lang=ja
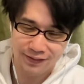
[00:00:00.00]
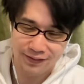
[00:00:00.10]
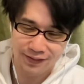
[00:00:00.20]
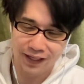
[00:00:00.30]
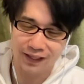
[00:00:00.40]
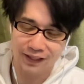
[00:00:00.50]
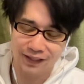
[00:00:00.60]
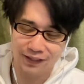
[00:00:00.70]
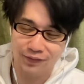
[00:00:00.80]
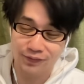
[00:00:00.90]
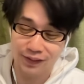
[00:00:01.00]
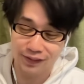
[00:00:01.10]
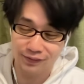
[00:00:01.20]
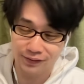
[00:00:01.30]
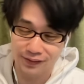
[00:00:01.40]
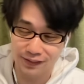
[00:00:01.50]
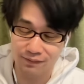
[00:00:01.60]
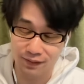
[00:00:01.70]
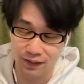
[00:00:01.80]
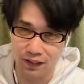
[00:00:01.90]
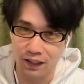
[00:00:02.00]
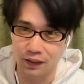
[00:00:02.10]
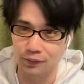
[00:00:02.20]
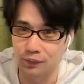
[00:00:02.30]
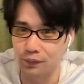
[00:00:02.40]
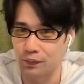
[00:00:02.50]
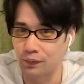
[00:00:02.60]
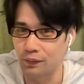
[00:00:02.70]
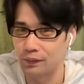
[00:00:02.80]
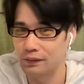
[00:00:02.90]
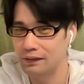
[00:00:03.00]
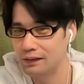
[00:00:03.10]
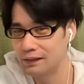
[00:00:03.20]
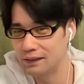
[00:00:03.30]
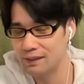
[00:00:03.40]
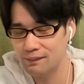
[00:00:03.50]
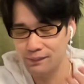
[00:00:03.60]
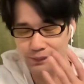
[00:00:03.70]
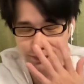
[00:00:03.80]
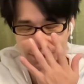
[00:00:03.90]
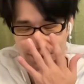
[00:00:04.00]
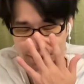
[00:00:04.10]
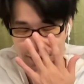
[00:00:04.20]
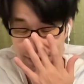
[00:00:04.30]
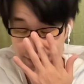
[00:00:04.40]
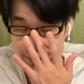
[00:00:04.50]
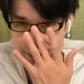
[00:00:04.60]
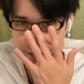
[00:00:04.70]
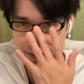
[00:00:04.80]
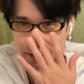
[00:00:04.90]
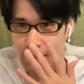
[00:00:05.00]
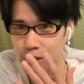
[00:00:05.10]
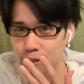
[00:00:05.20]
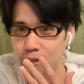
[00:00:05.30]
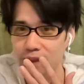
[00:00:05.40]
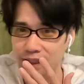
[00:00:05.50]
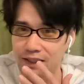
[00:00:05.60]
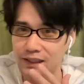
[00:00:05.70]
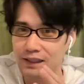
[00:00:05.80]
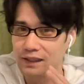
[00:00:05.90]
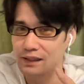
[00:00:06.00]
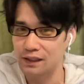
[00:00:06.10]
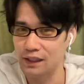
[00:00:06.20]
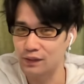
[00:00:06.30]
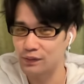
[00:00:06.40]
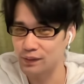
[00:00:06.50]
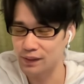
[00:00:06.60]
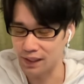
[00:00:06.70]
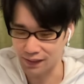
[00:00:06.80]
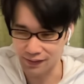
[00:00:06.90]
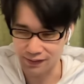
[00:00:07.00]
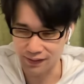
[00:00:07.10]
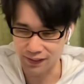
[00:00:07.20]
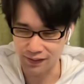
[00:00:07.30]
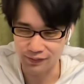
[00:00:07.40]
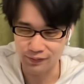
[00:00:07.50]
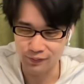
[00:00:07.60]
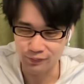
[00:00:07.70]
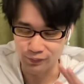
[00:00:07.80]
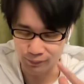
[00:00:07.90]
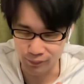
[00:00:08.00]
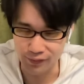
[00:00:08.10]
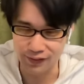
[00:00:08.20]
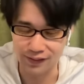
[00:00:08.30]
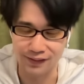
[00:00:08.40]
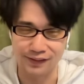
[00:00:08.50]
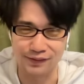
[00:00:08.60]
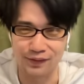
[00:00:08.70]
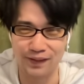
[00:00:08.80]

ああ、こんな簡単に2体目か。あのー、生放送でね、必死でね、ルムマ30回やって、ウボウギンやったんですよ。